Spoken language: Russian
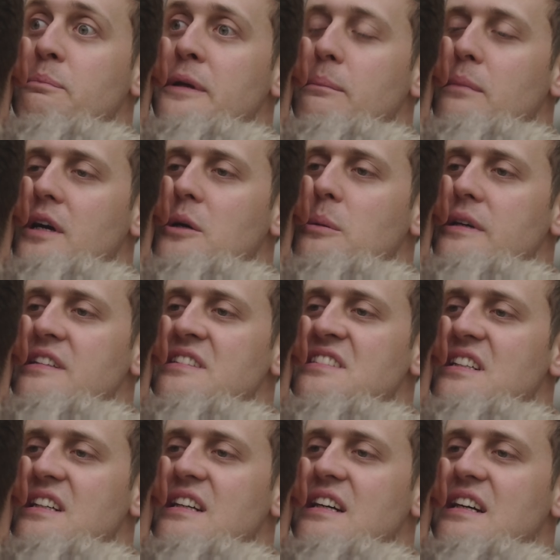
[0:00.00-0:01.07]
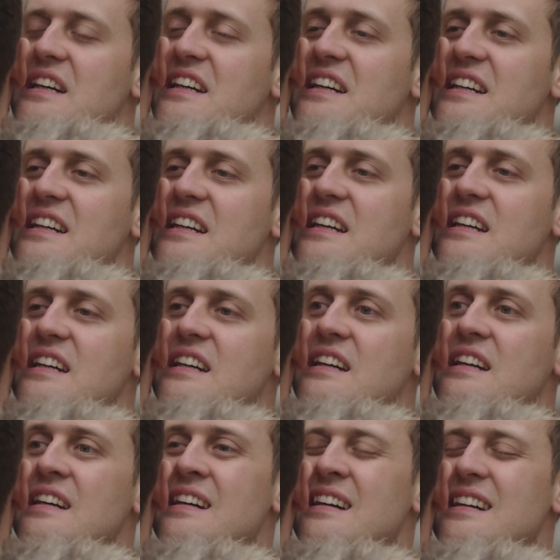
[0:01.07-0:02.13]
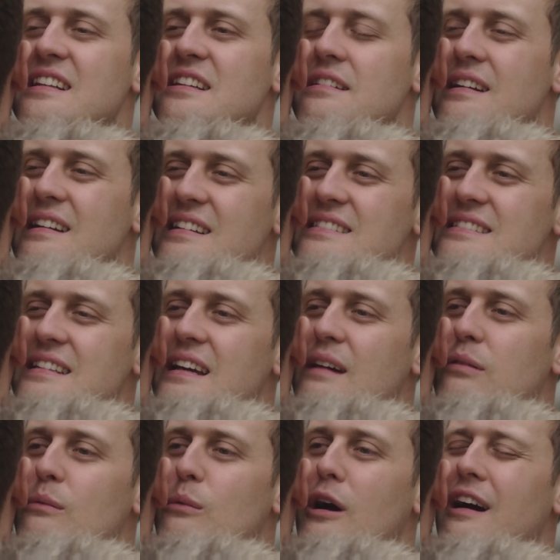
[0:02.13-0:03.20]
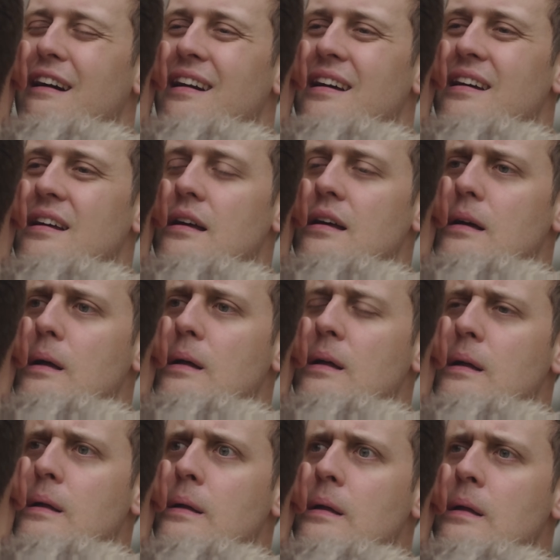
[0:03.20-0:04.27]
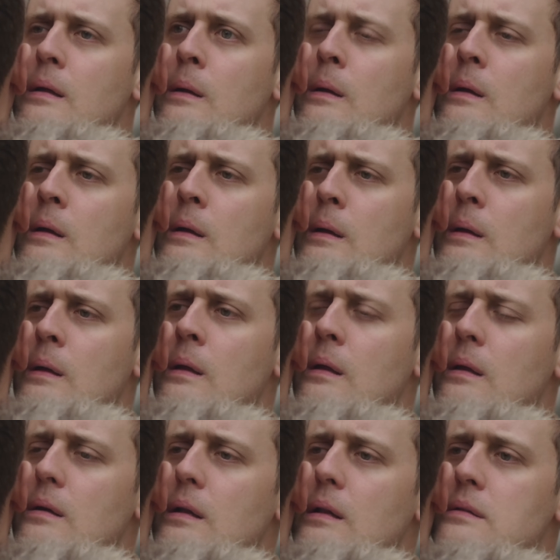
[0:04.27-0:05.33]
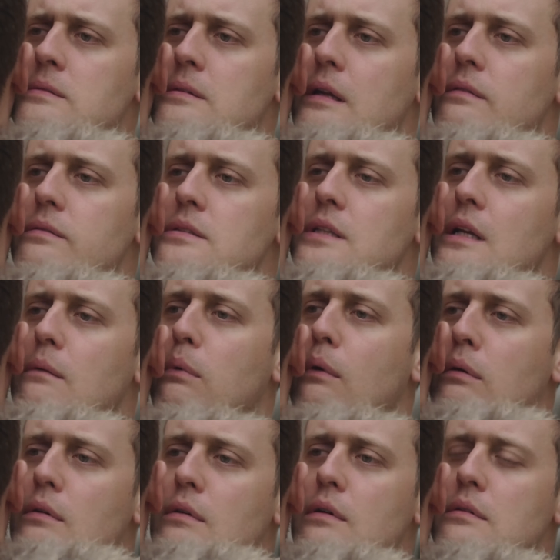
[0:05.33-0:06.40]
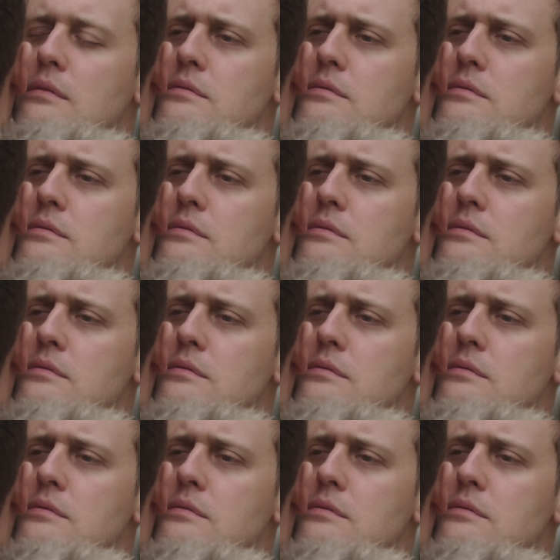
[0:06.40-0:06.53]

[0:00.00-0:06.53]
я повторю свой квест. И ты выслушаешь каждое слово. Будешь ловить каждую буковку.